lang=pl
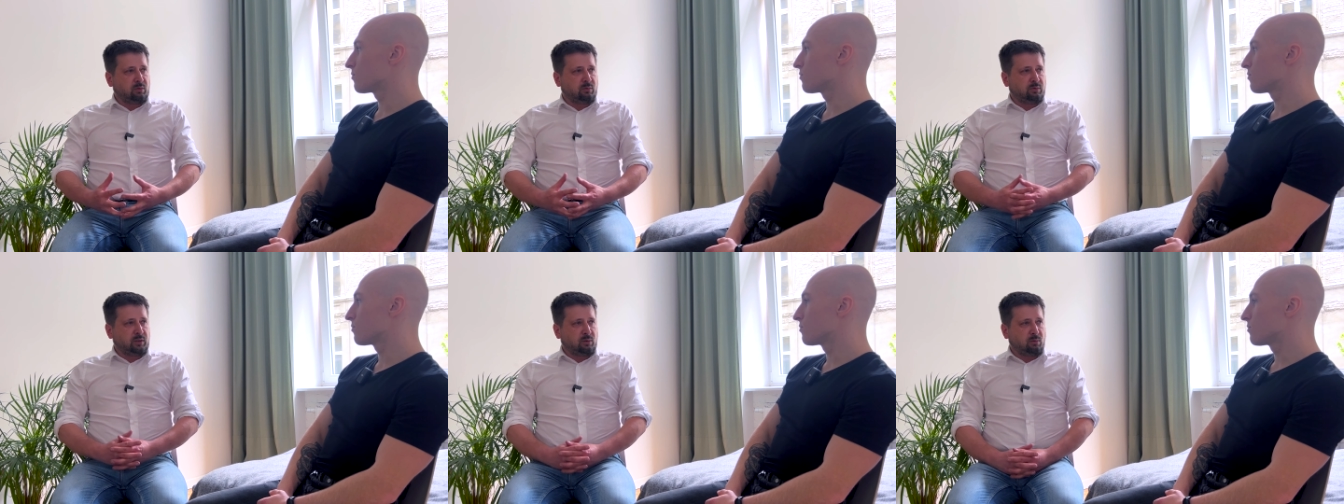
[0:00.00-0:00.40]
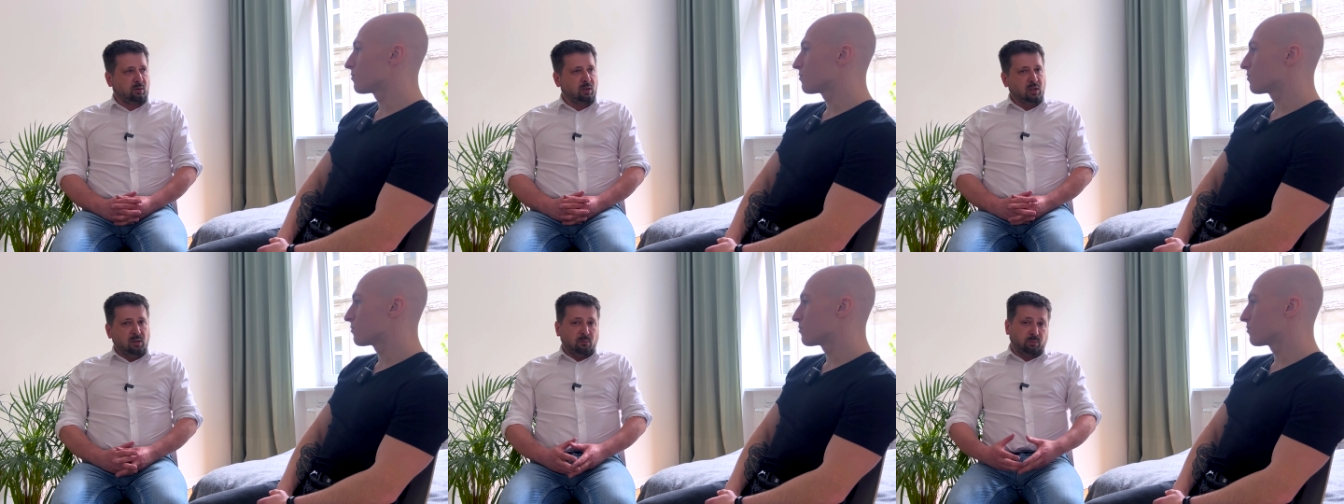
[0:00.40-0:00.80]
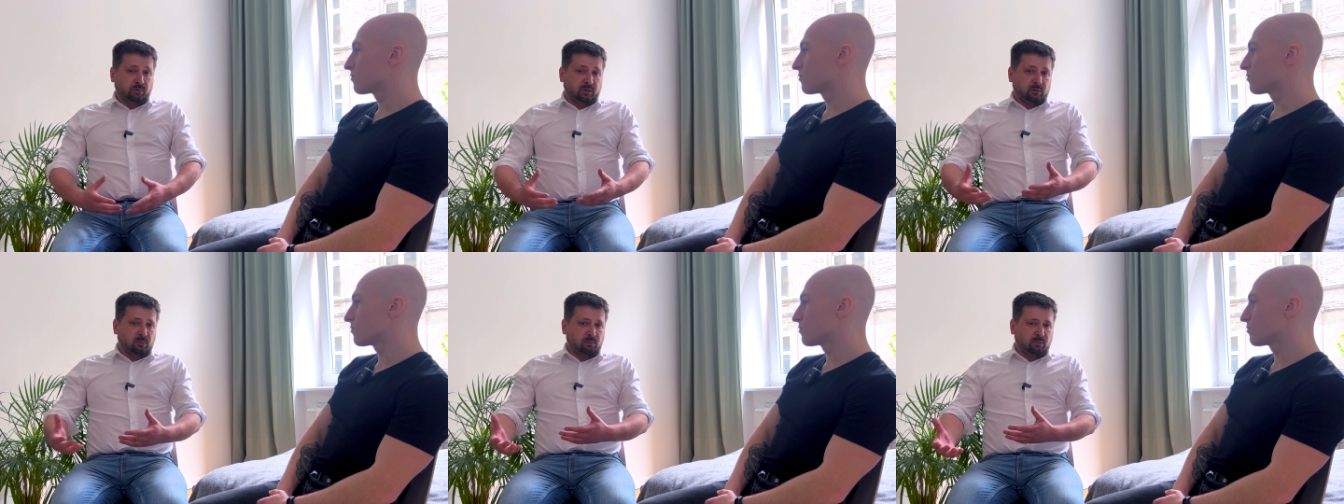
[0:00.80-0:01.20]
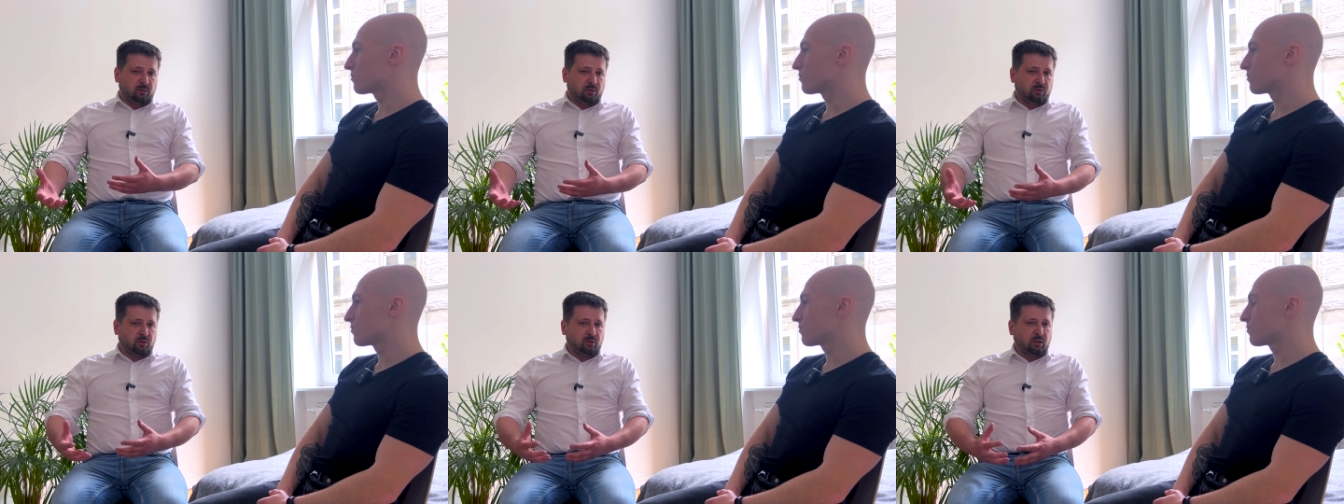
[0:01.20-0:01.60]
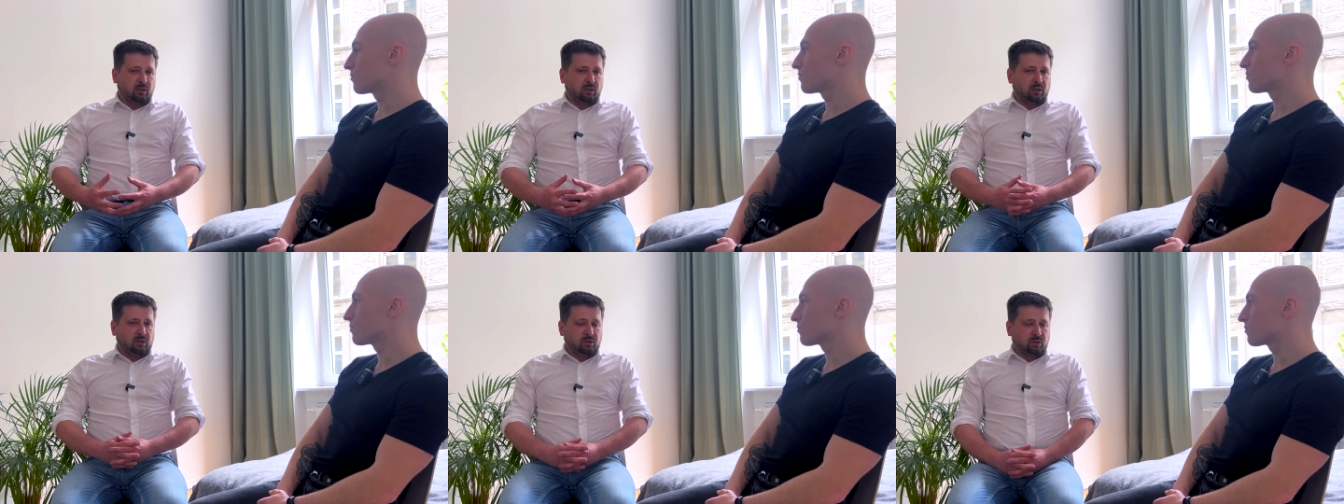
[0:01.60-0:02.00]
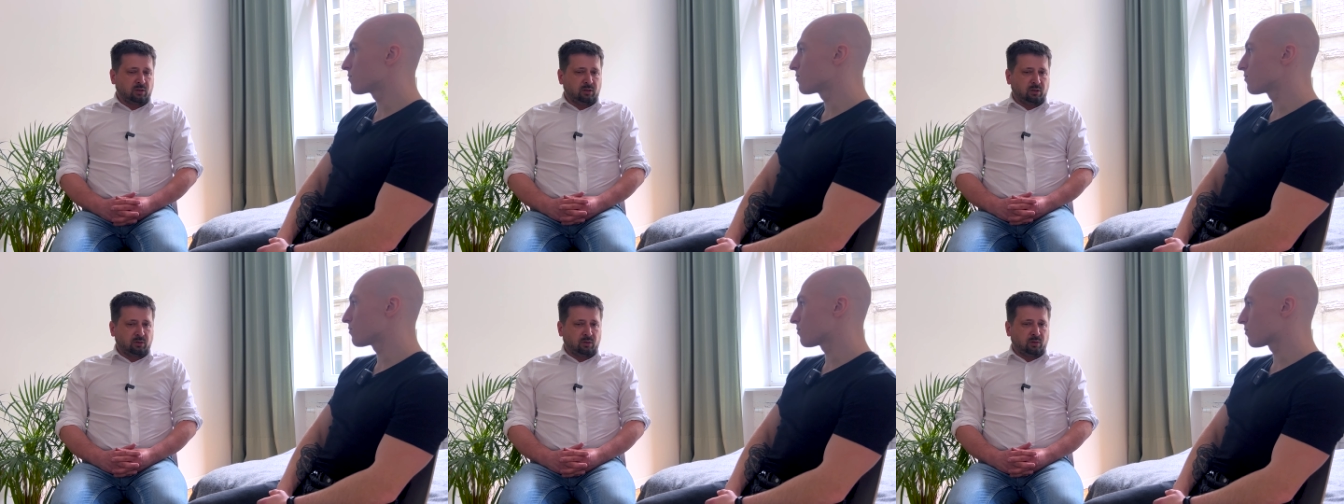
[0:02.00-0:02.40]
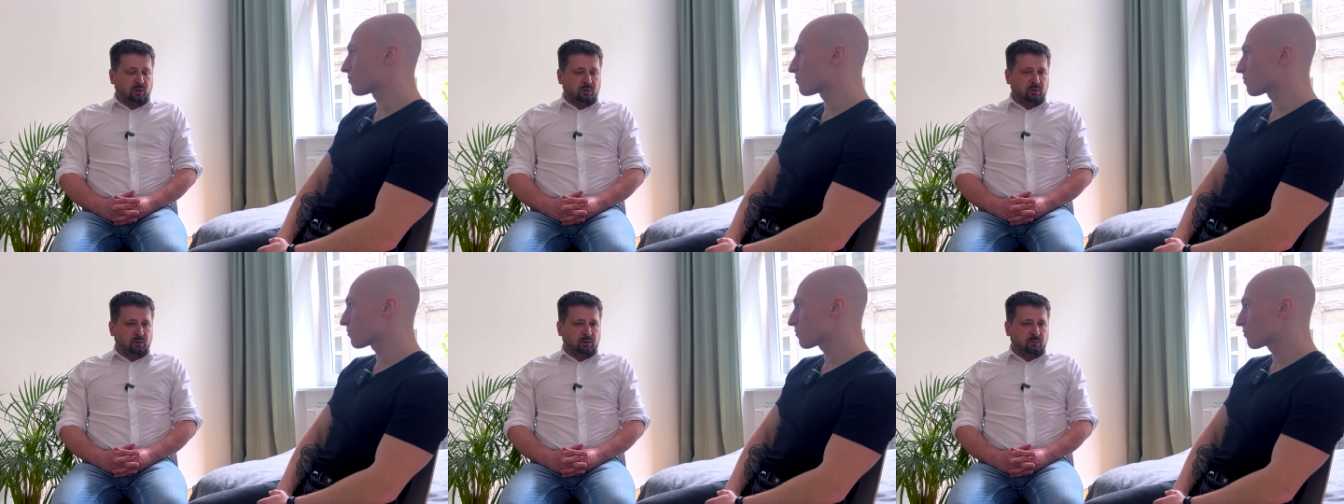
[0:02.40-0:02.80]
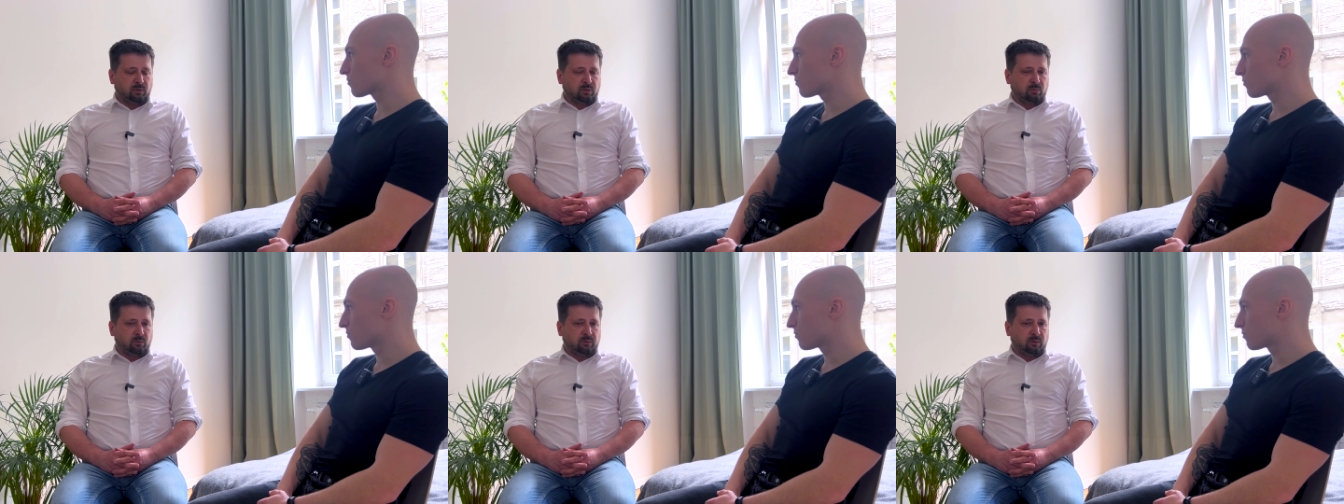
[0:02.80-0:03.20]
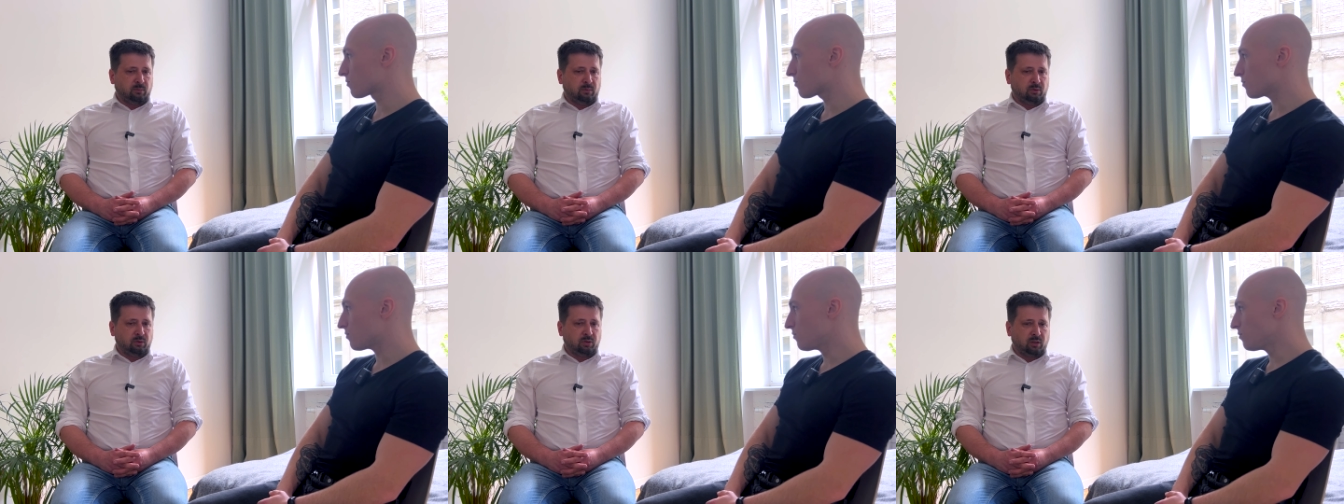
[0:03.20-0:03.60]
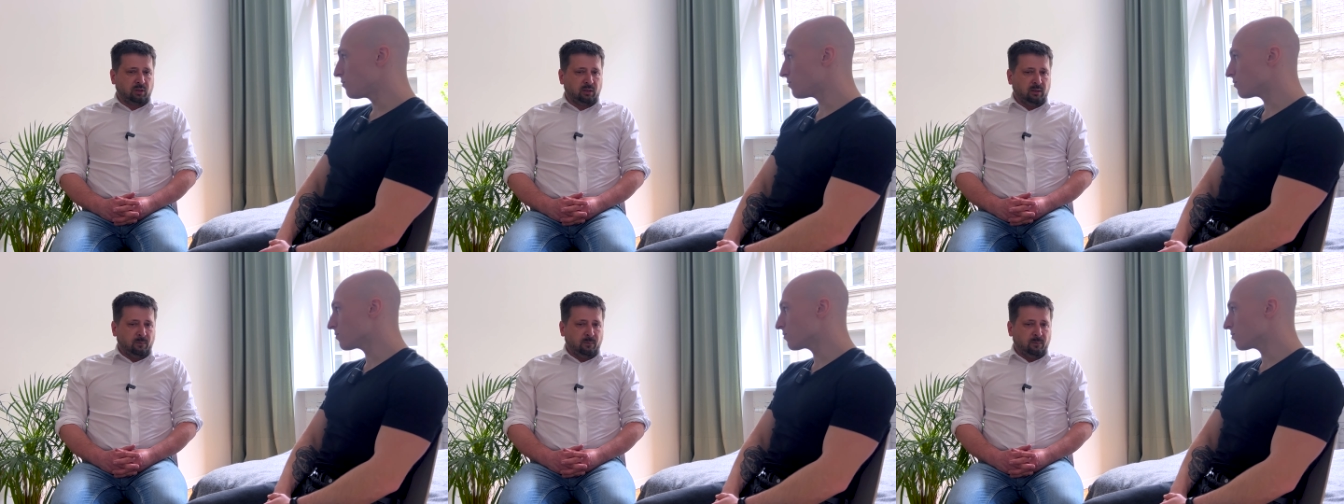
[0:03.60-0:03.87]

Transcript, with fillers: wzięło. Bo też mamy do czynienia, że niejednokrotnie o tym też mówimy, że